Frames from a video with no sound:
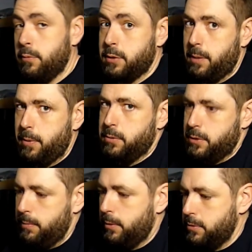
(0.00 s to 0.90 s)
que ça passe,
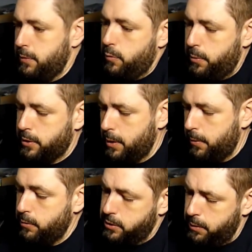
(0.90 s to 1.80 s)
c'est bon. S'il faut pas que ça
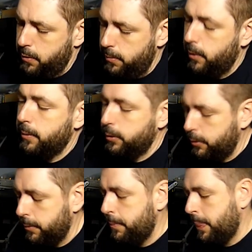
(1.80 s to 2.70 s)
passe, c'est pas bon. En tout
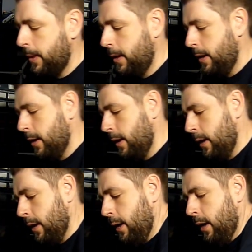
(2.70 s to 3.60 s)
cas.
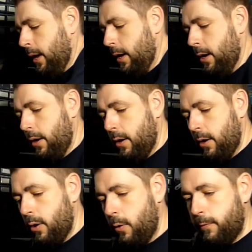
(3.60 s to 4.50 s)
Euh,
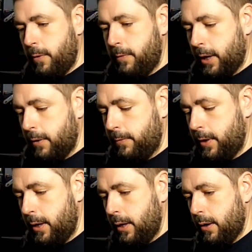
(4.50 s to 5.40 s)
on va
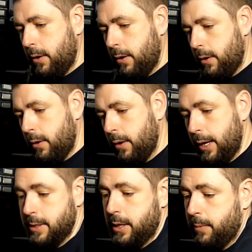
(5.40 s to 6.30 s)
vérifier, euh,
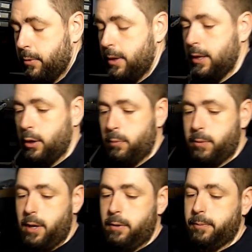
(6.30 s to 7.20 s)
exemple, un
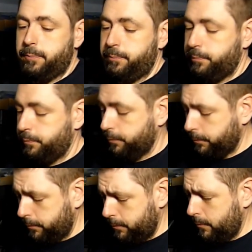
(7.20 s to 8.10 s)
interrupteur.
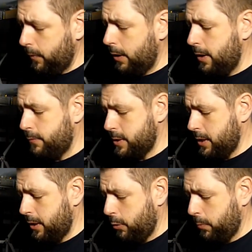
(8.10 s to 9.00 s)
Des fois, les
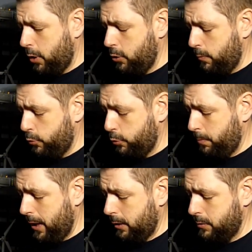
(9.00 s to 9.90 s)
interrupteurs, ils ont beaucoup de
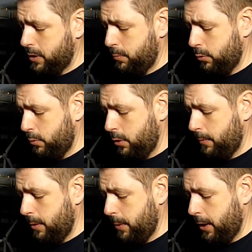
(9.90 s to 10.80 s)
pattes. On ne sait pas trop
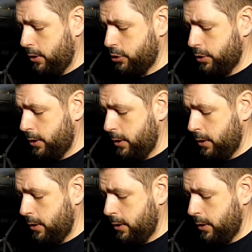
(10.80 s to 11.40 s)
comment le brancher.